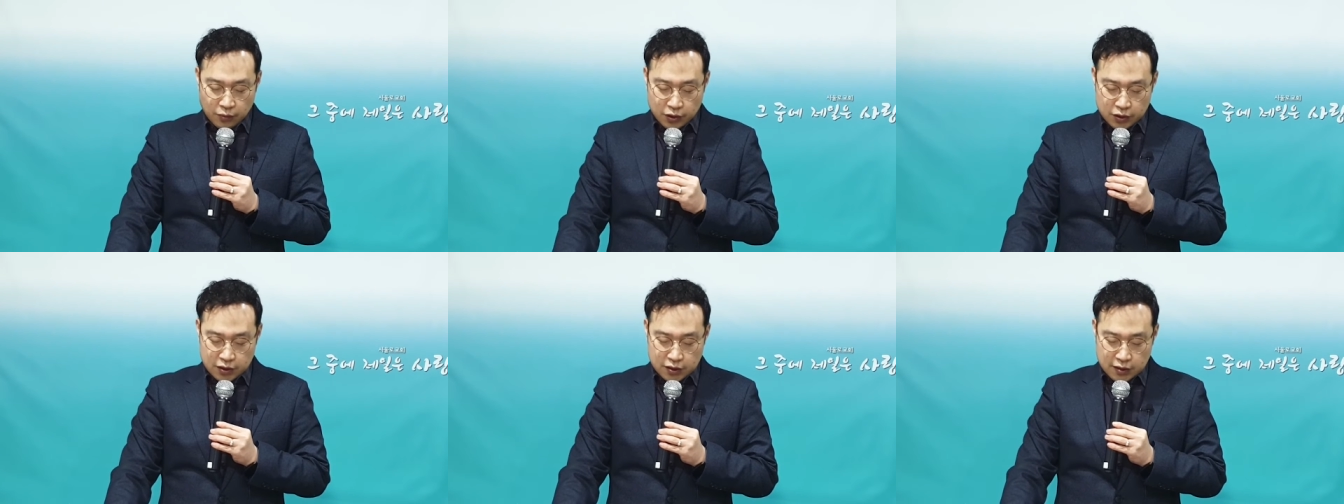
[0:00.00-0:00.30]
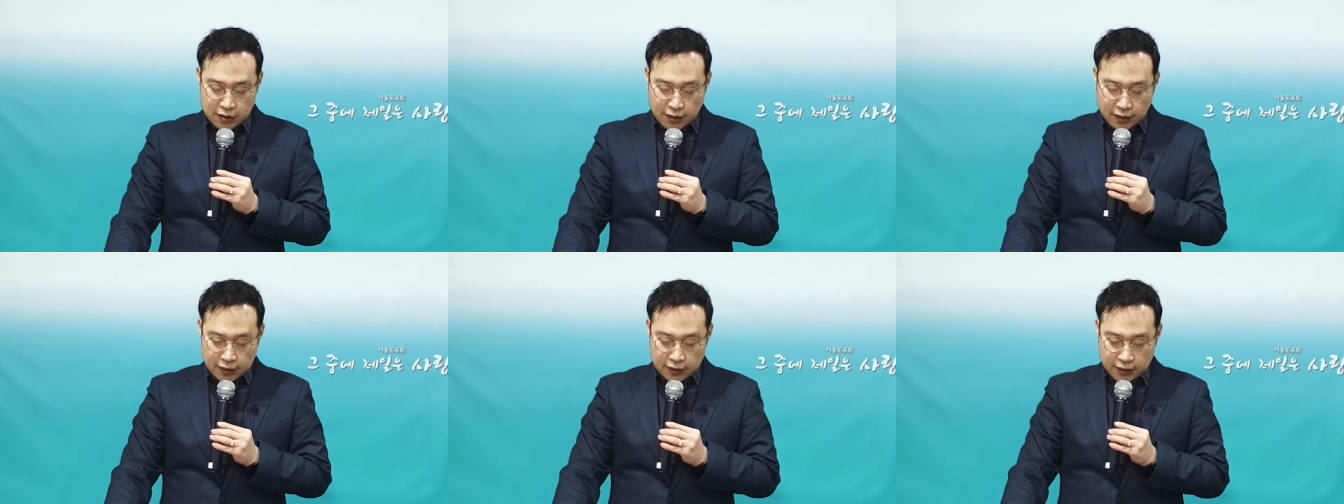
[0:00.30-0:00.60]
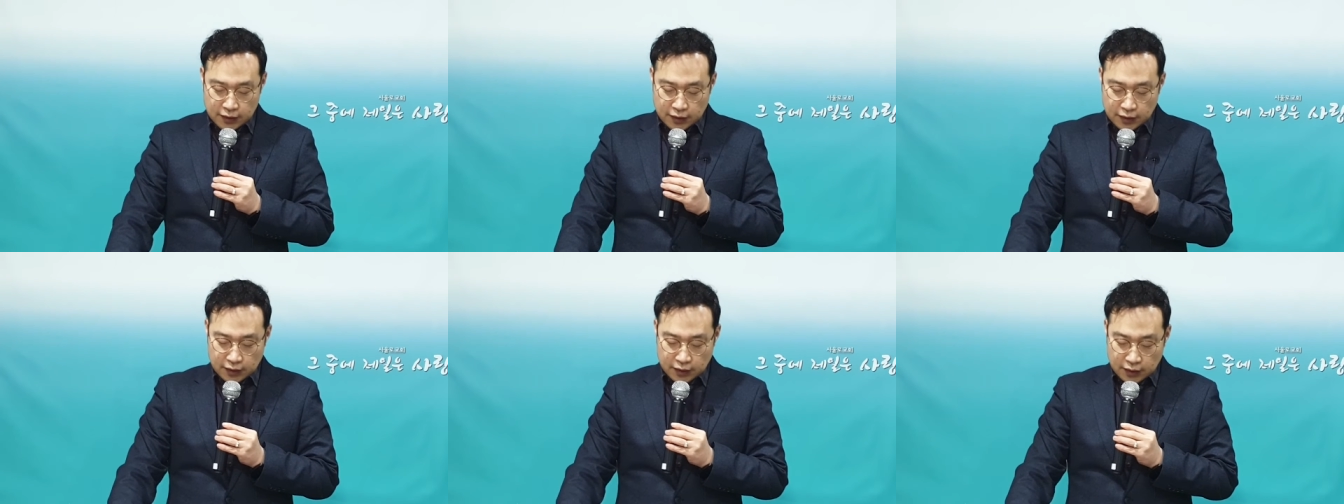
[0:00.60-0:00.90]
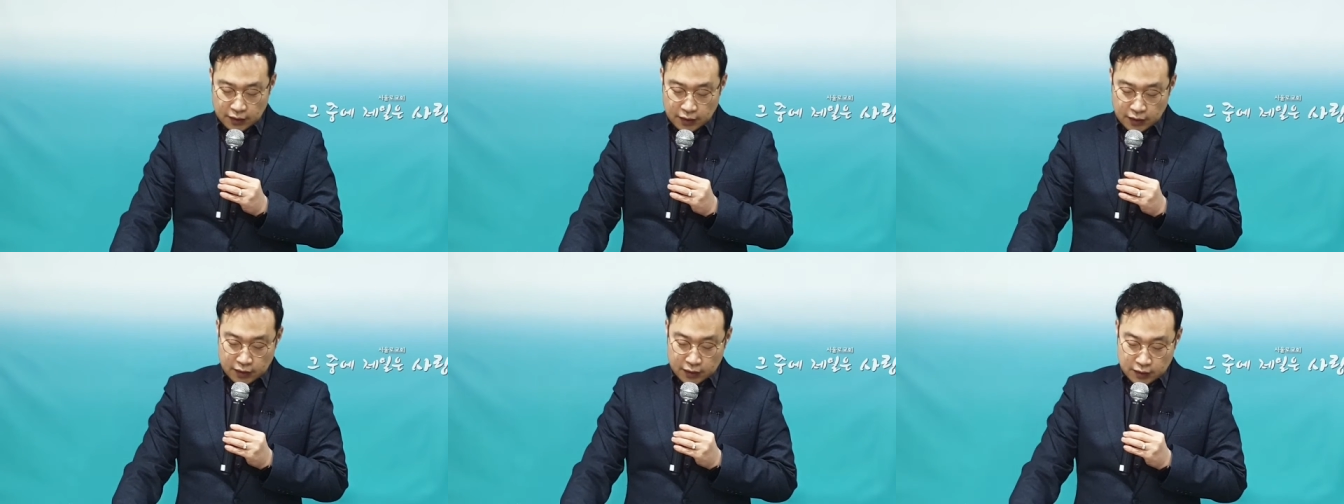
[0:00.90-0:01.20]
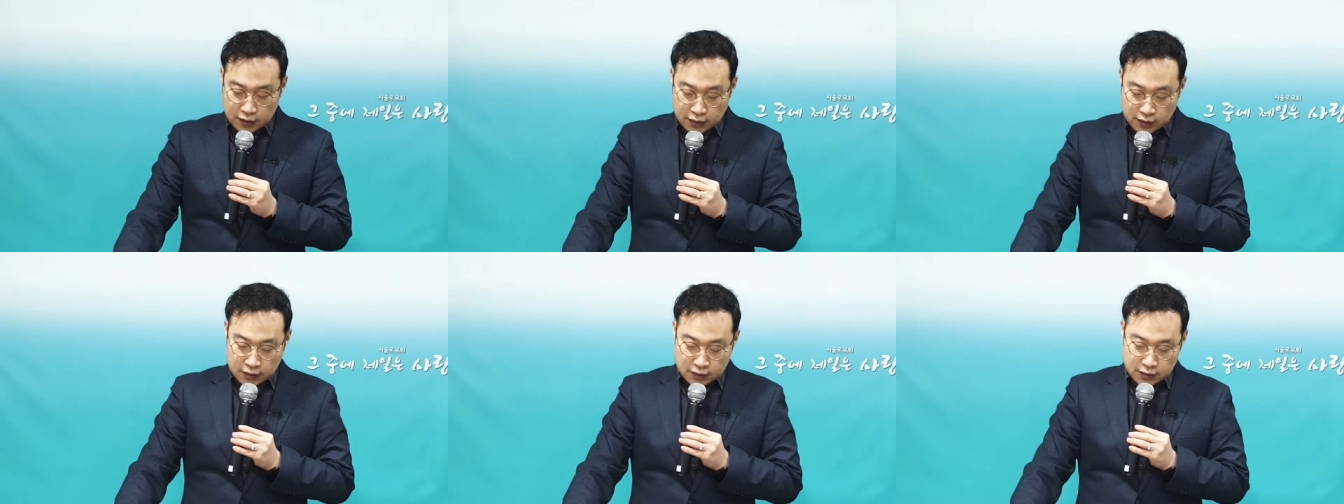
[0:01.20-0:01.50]
넘어지나니
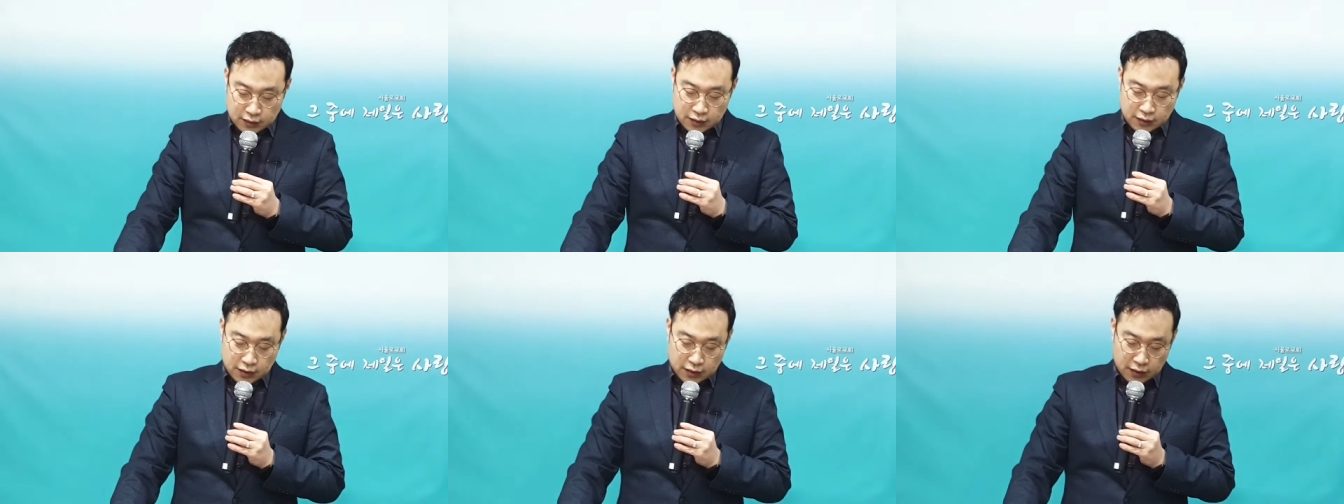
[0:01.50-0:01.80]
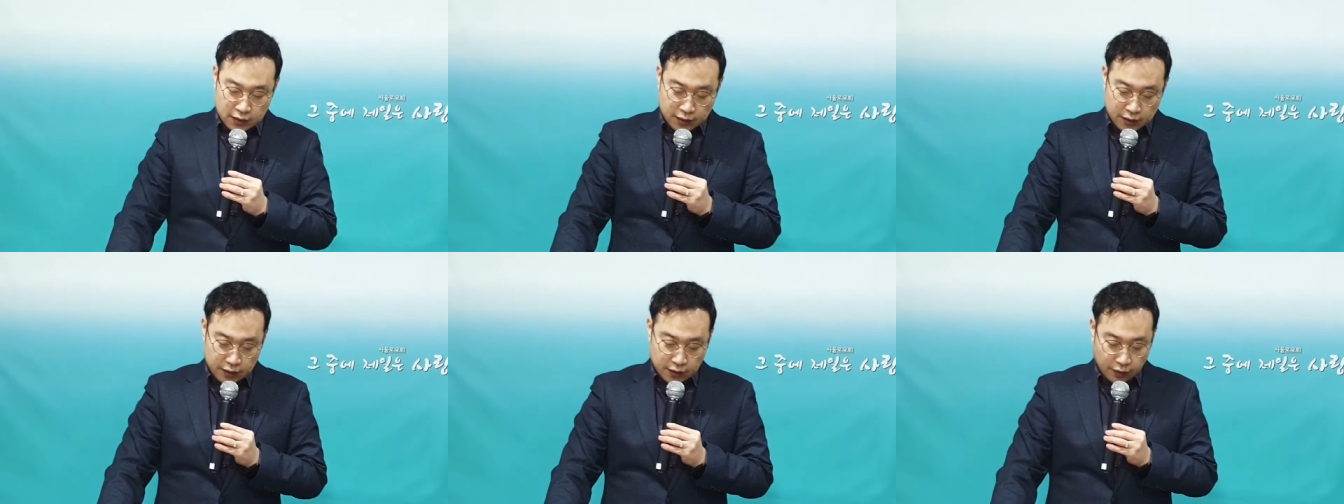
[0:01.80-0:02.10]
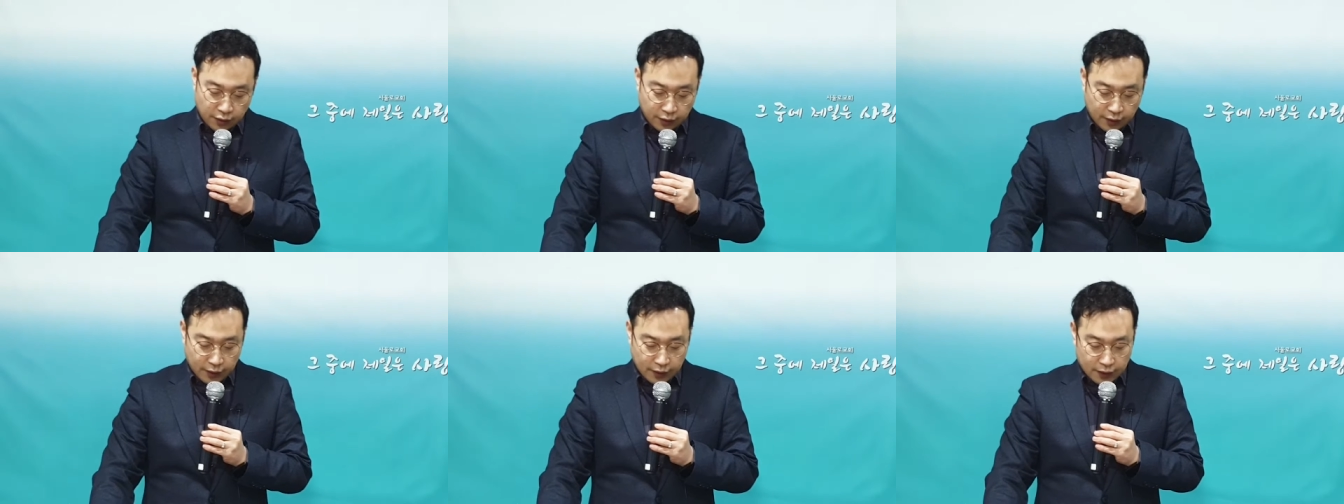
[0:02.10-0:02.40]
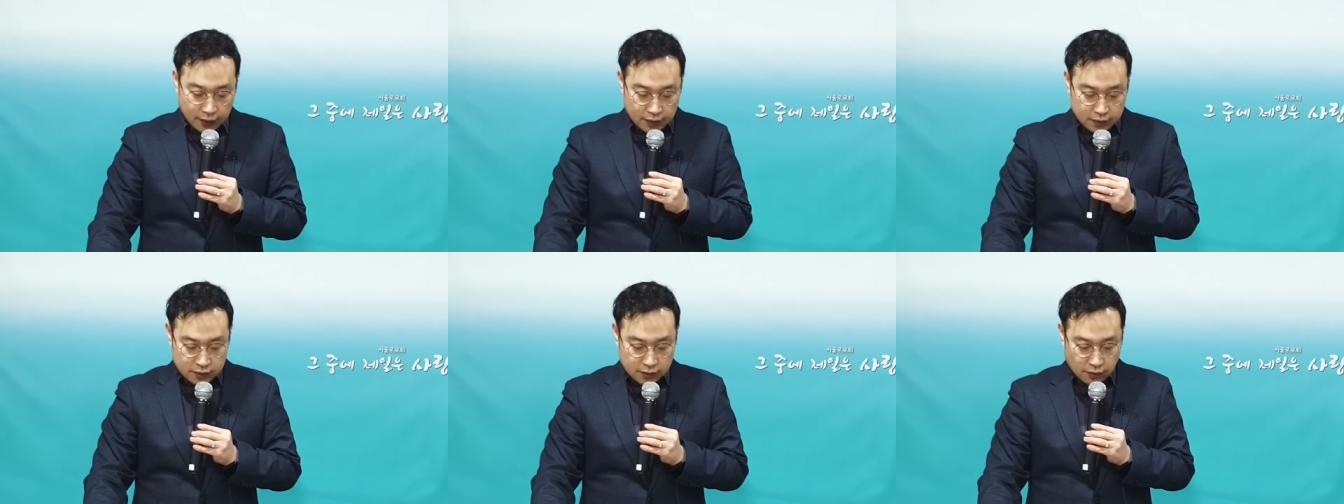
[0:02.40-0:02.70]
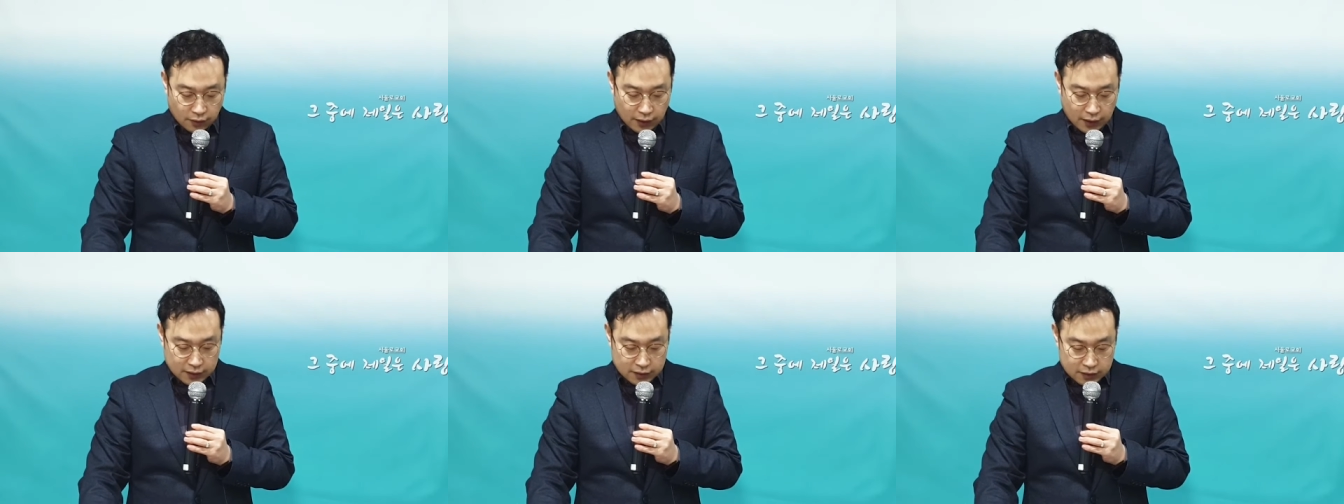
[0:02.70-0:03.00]
이는 그들을
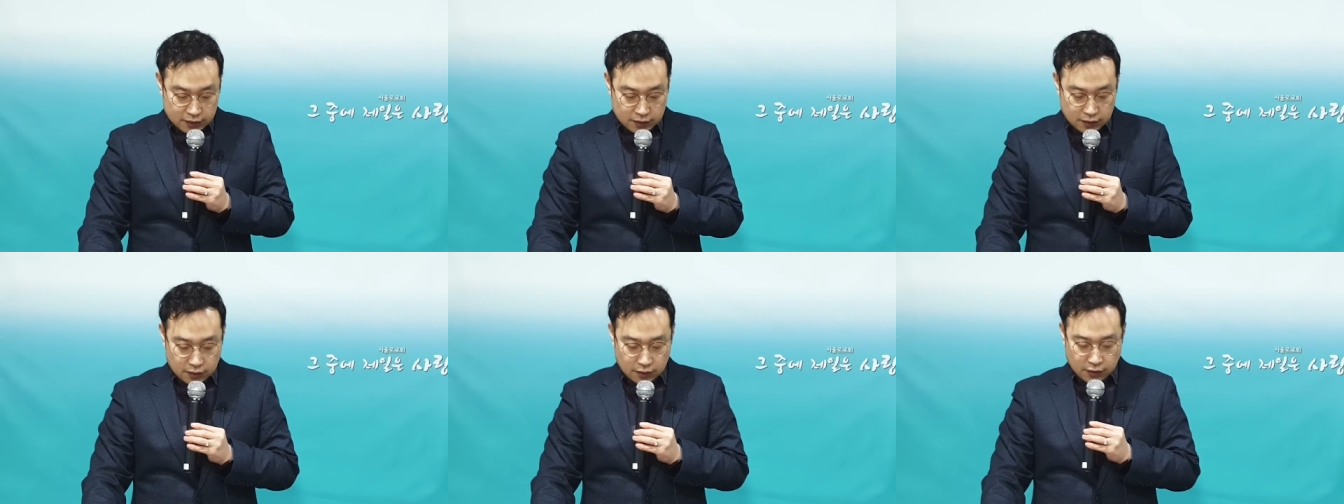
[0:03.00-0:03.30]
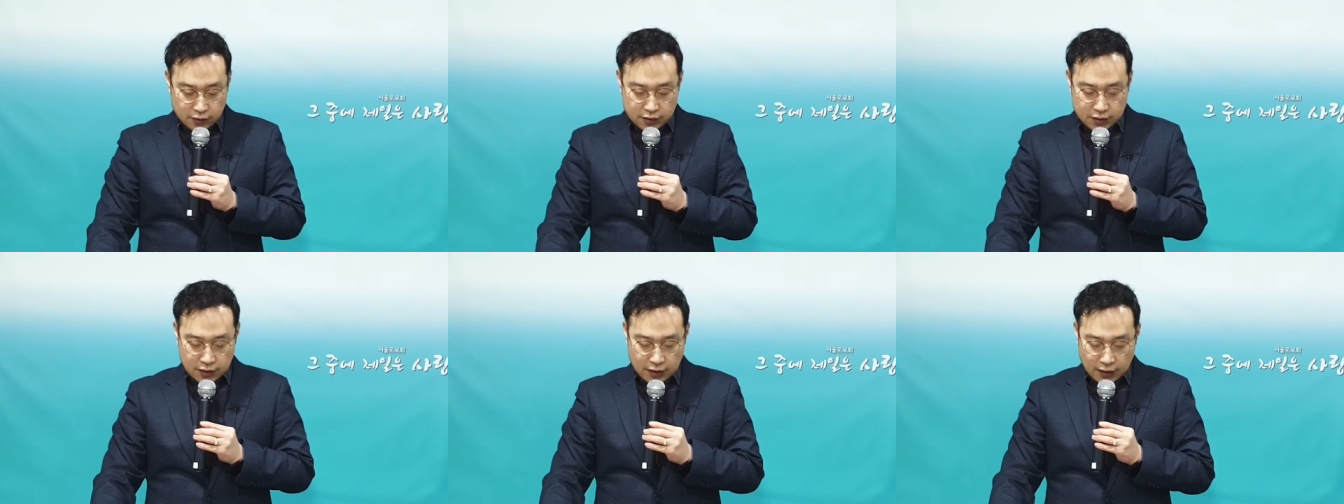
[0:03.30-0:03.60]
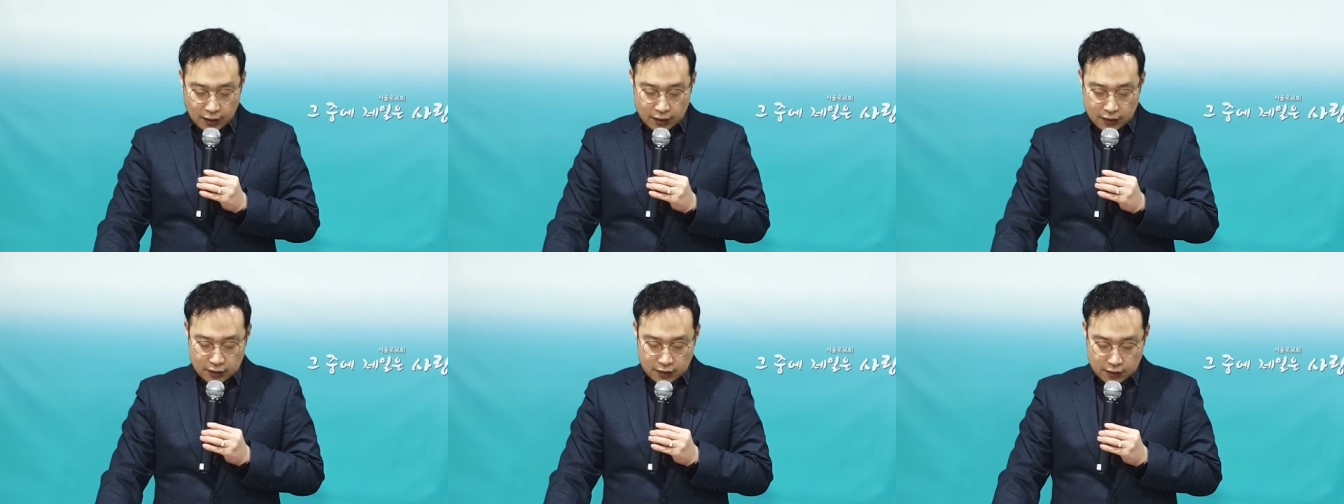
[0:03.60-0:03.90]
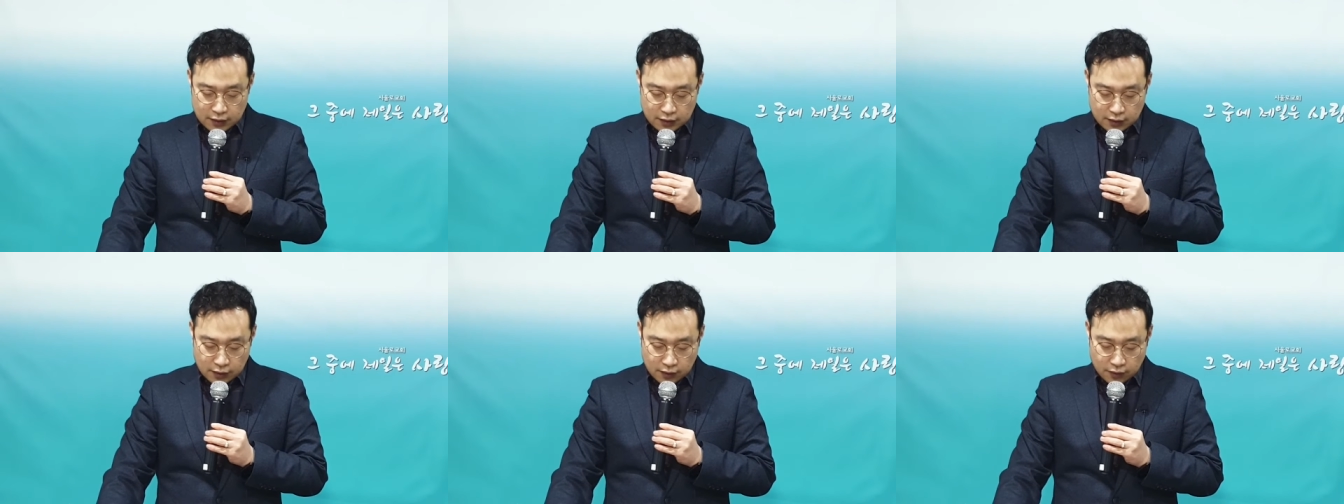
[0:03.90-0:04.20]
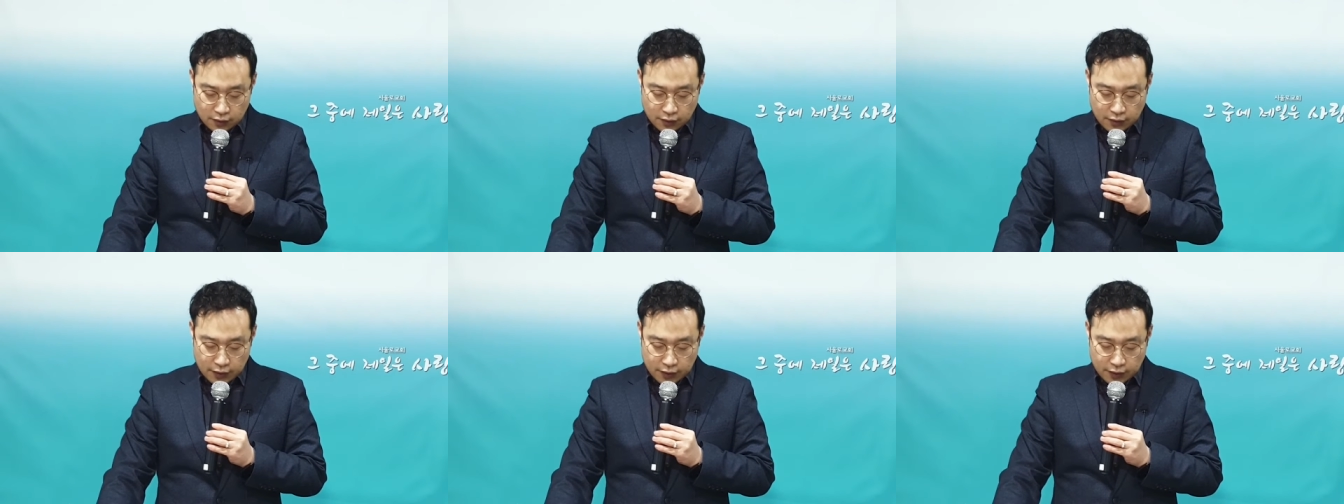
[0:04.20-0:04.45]
이렇게 정하신 것이라.